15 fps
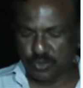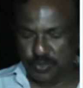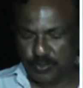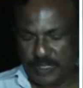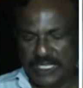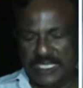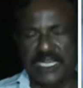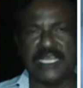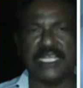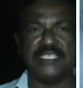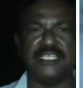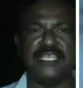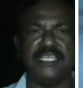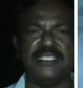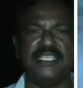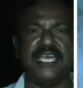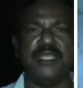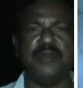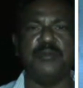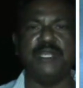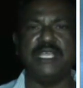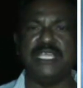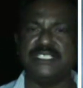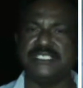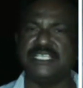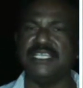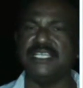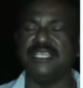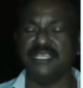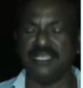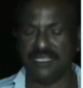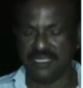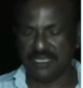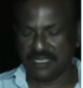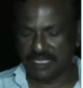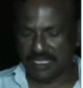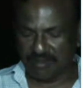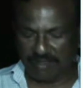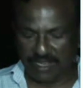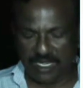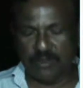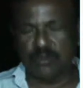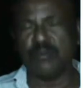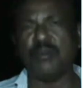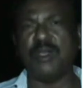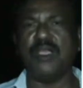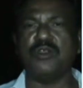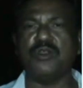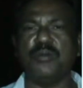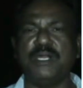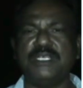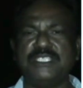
చూపెట్టినట్టయితే దానింబడి వేసి వాళ్ళకు మా యొక్క